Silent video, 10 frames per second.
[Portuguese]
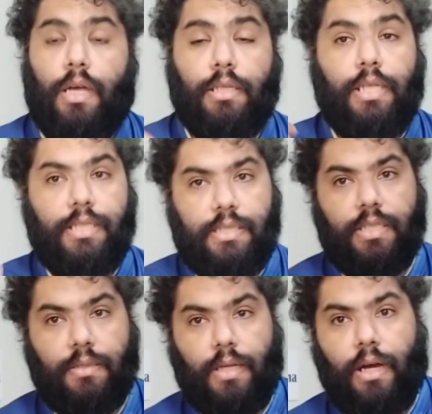
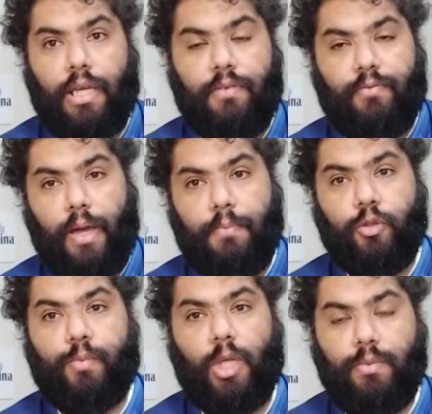nesse ele vai
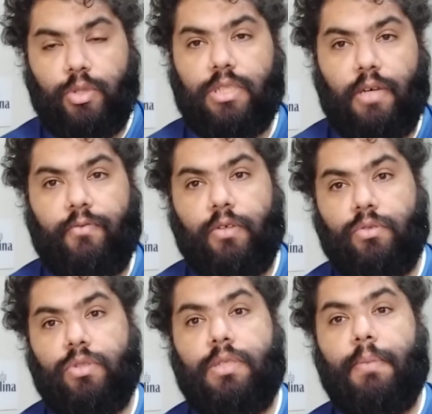nos próximos
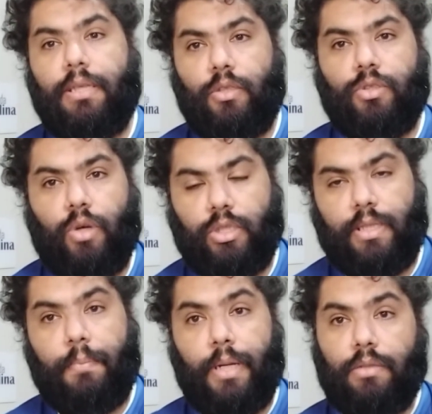desafios de Matheus
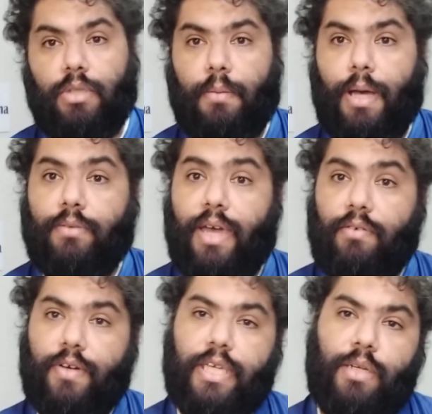Costa à beira do gramado é
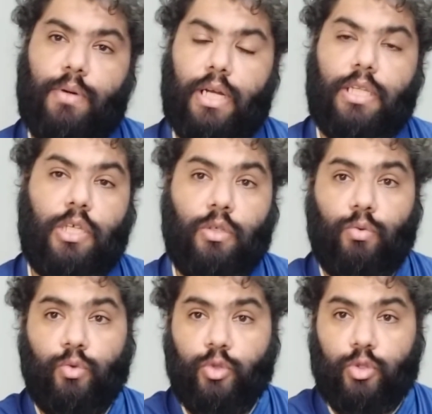Havaí e Guarani
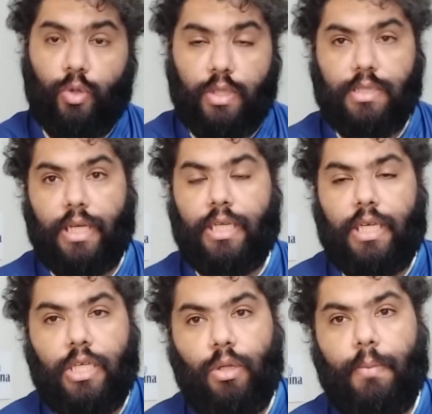os dois
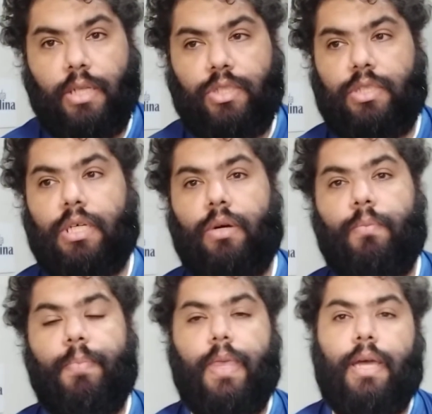aqui no
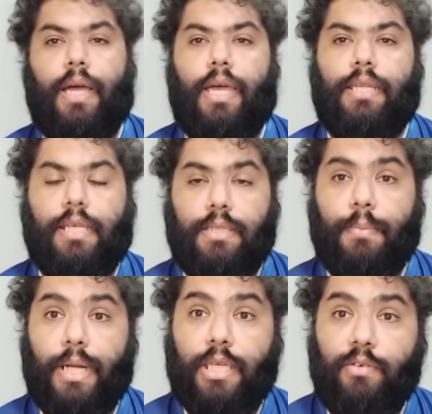Batistão é, na
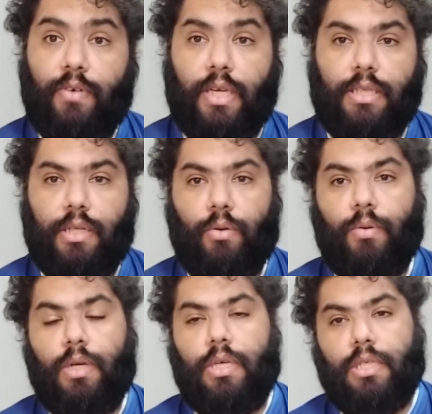semana que vem
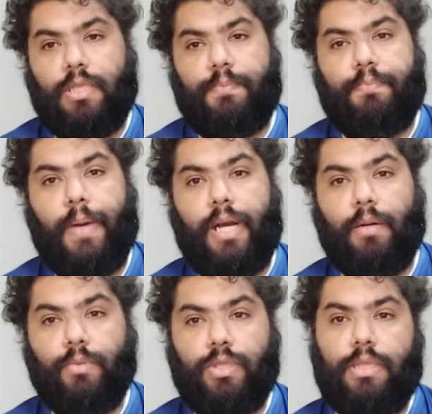então
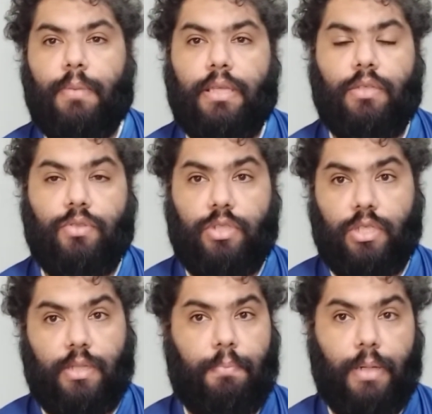esperamos que Matheus
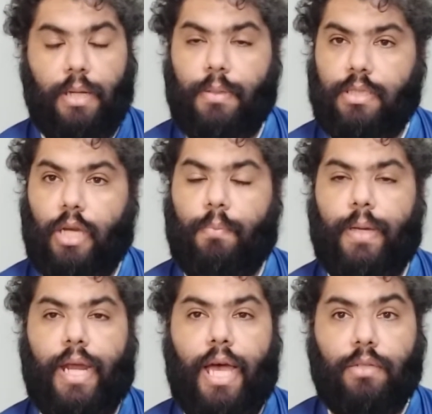esteja plenamente
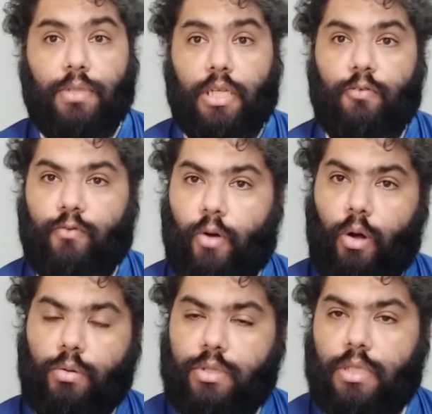recuperado que ele
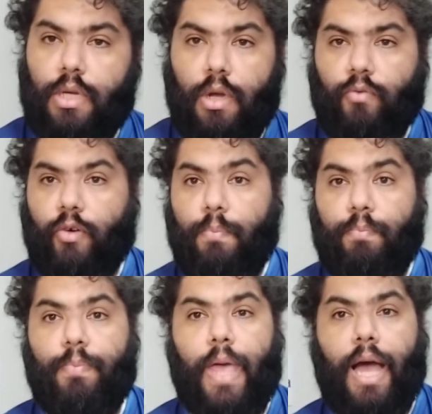volte
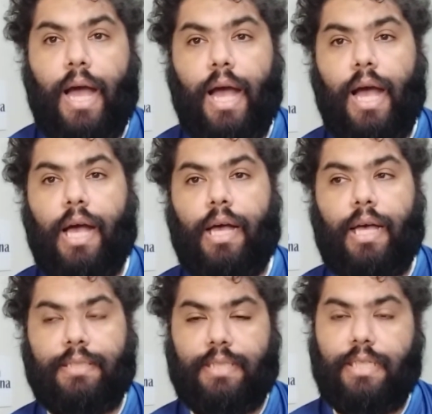foi a,
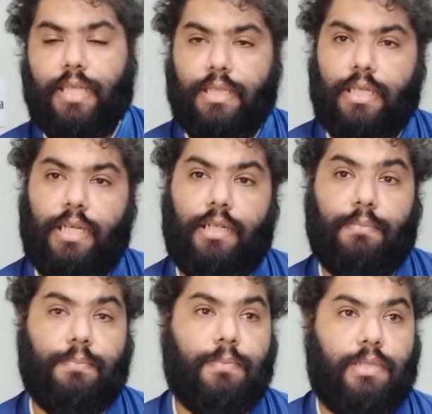a saída
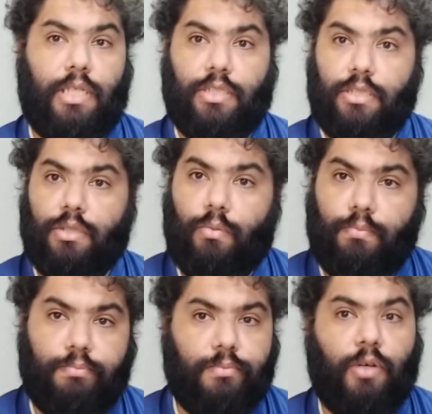dele se a gente não
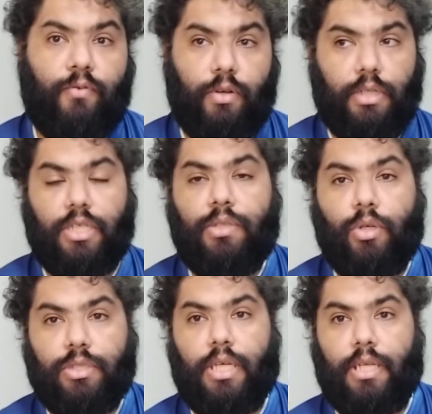não foi o que a gente
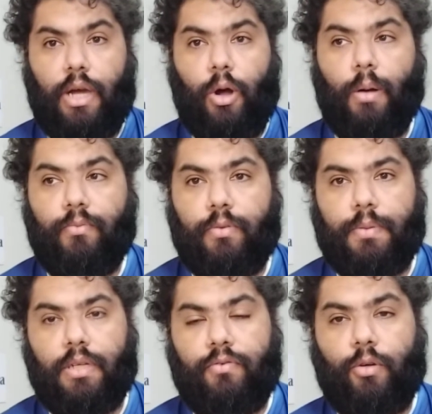gostaria óbvio
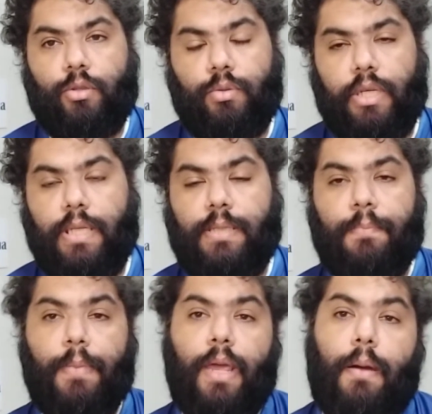que ele ficou doente
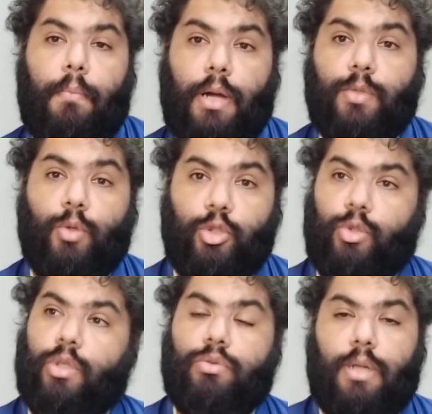mas
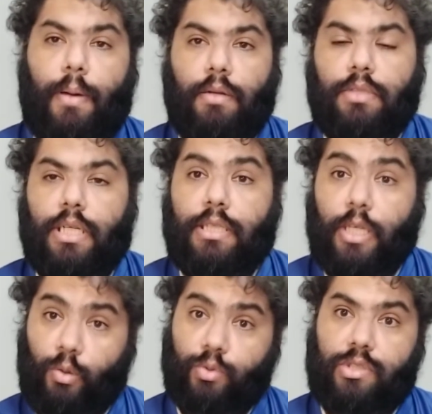mostrou que o trabalho dele
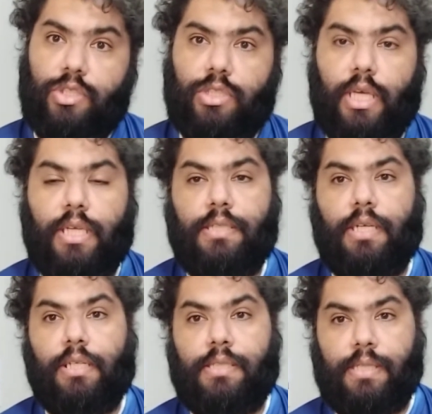tem
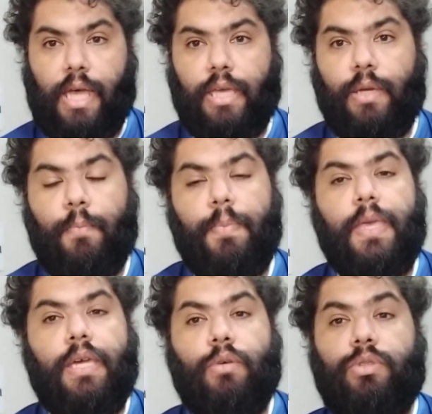consistência. Ele saiu
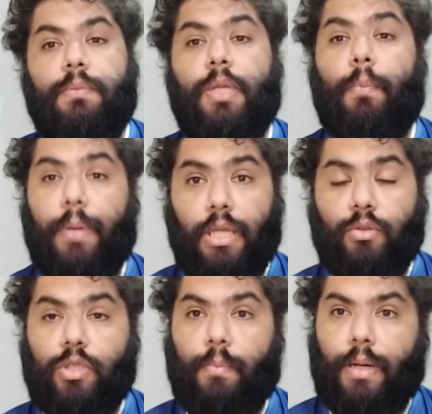e o time não
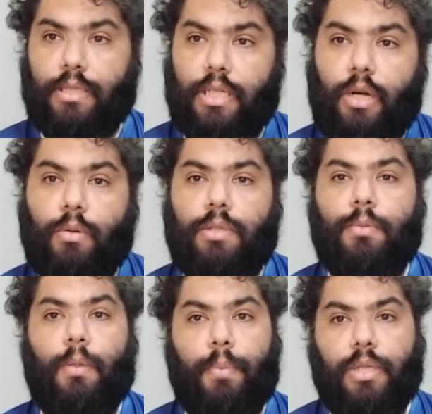perdeu seu padrão, o
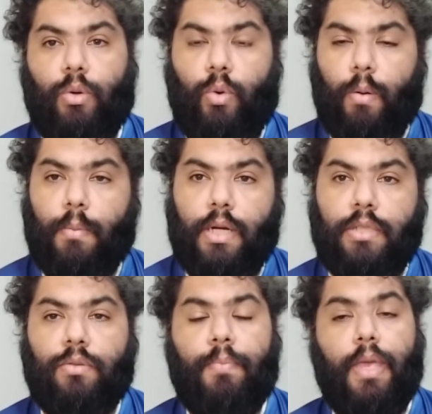time não perdeu o
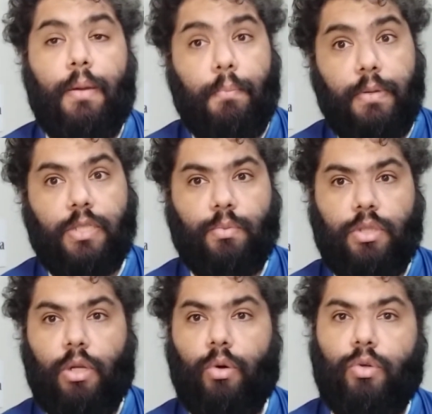comando, mesmo
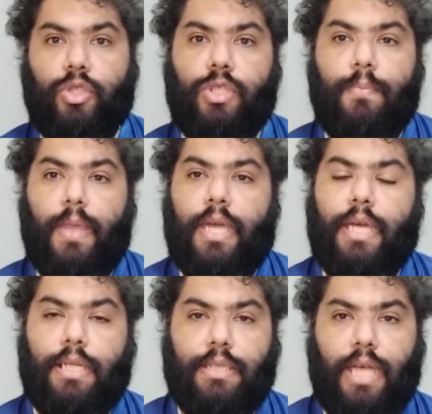de longe,
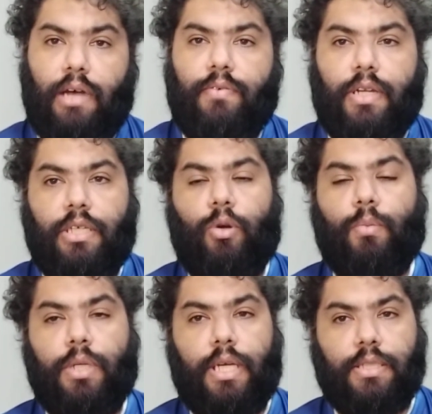ele estava ali em
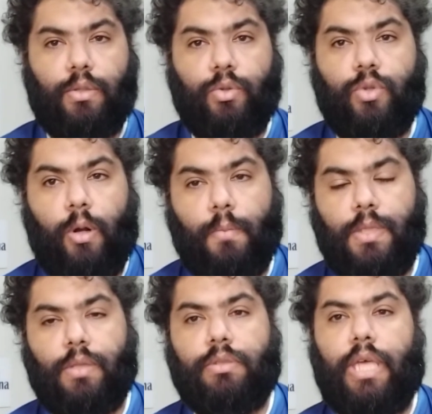comunicação com sua
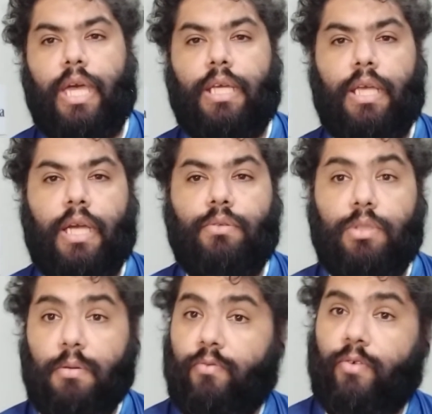comissão técnica e o
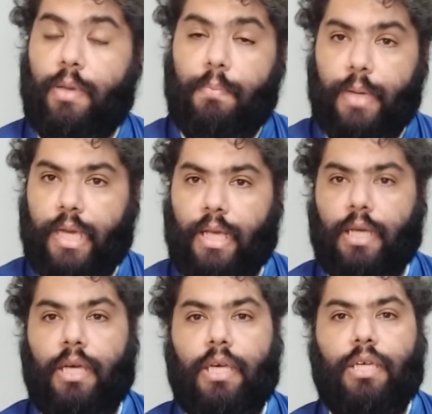time foi
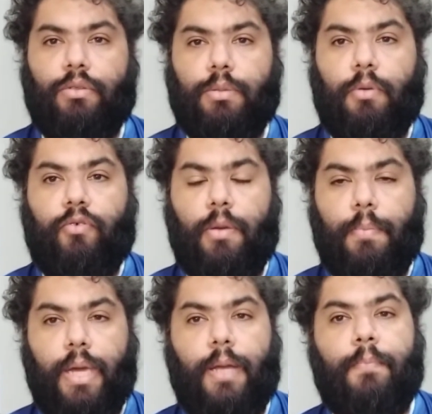bem. E o time foi
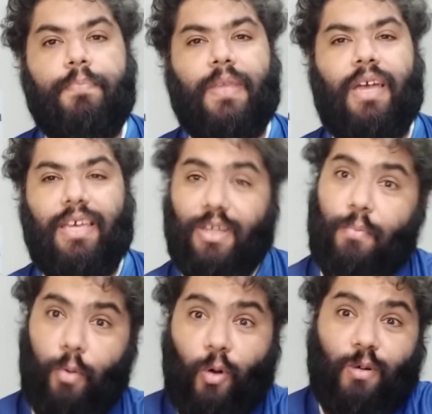bem, é,
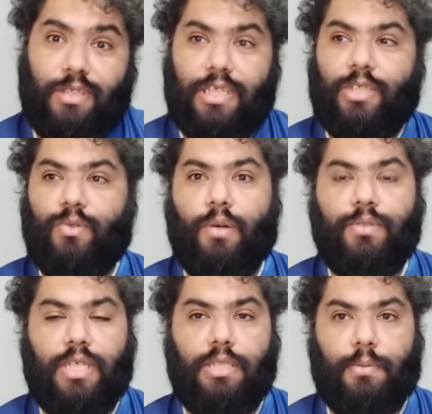não por conta da sua
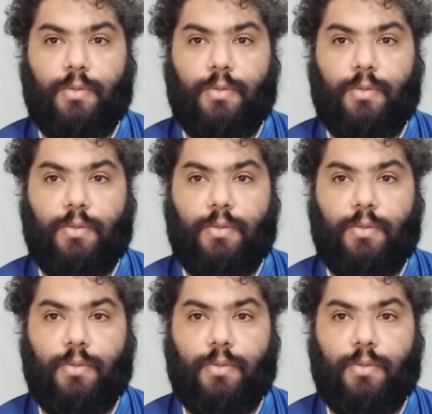ausência,